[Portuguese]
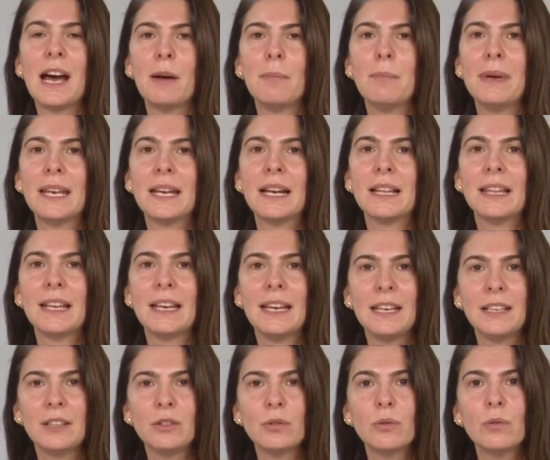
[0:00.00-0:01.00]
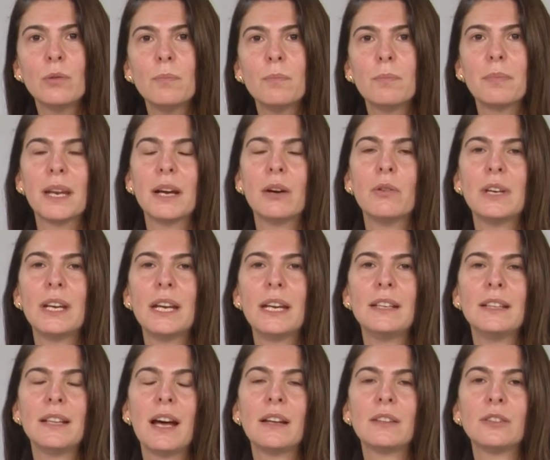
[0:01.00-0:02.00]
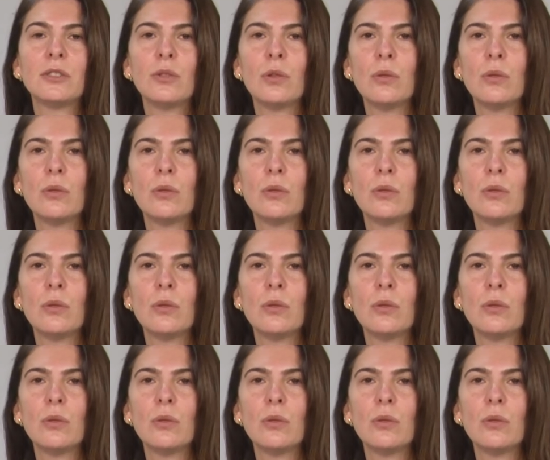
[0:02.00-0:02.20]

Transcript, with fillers: A Beira Leito para orientar